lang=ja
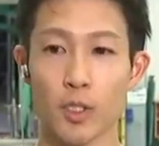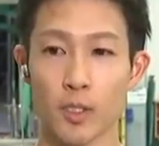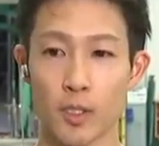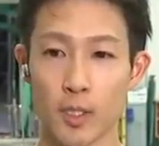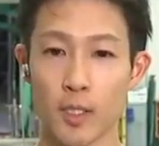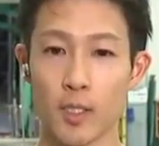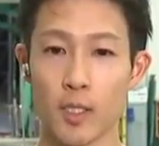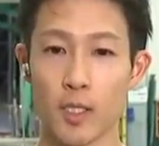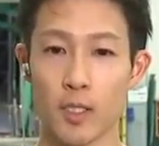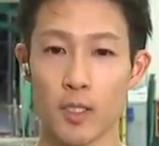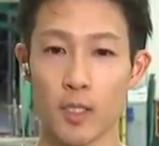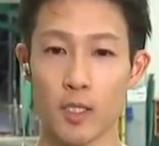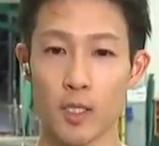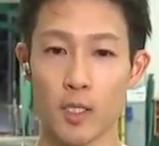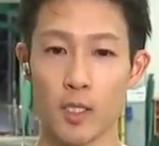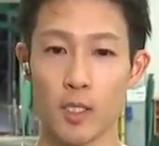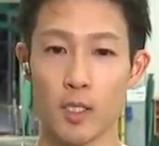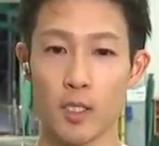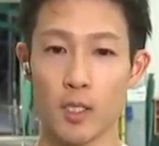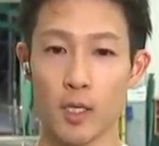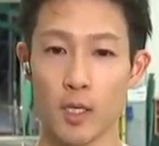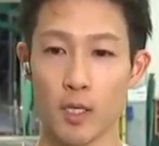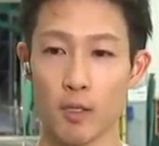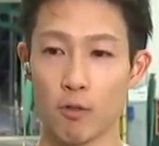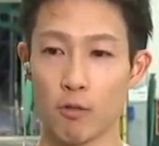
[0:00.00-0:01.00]
うですね、冷静
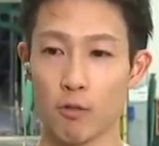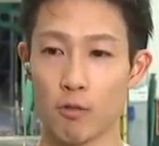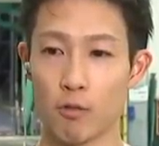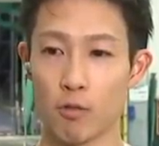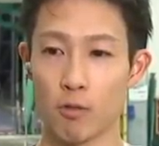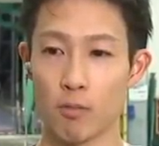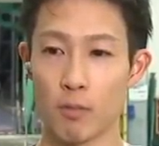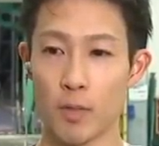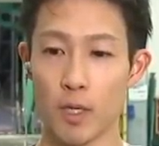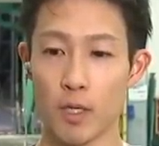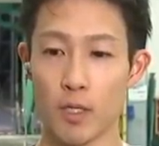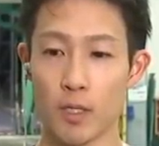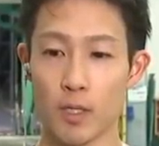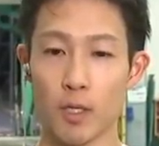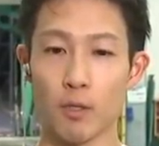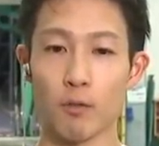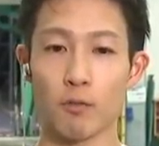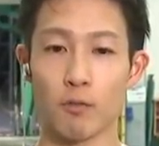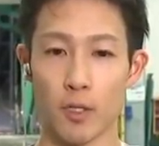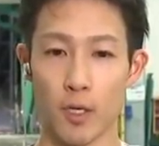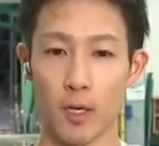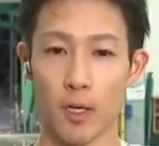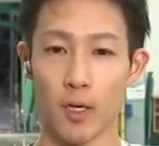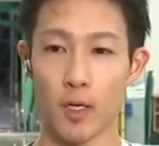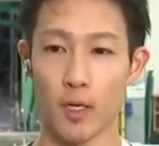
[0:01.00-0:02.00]
に、あの回れた
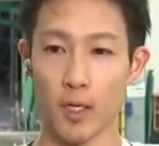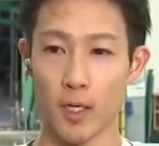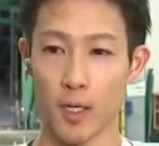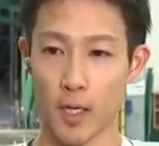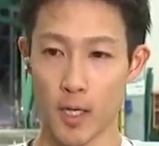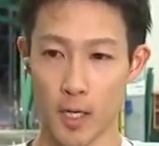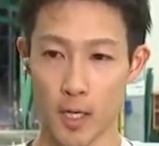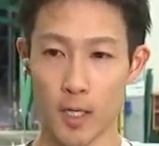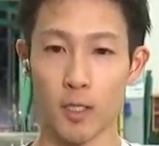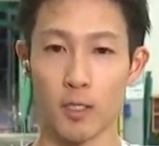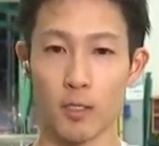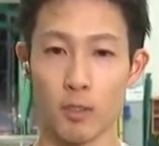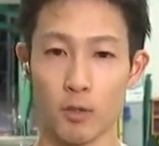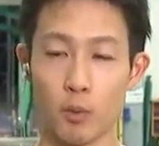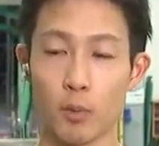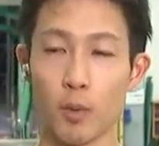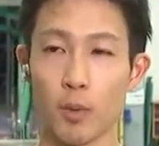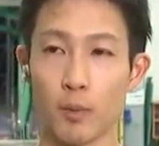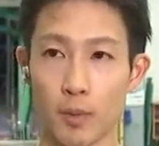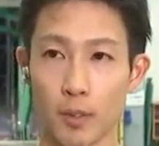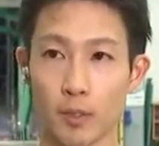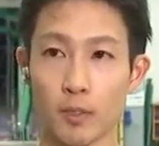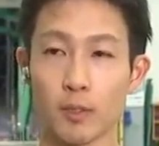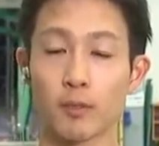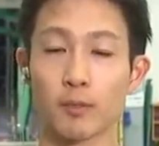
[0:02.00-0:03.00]
ので、うん、はい、いいと思
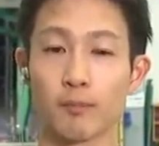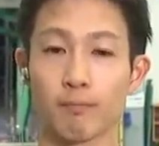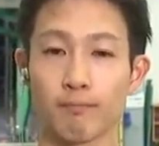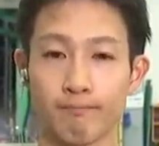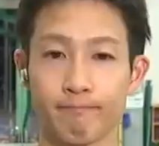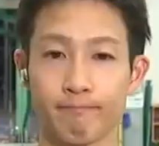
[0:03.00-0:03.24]
います、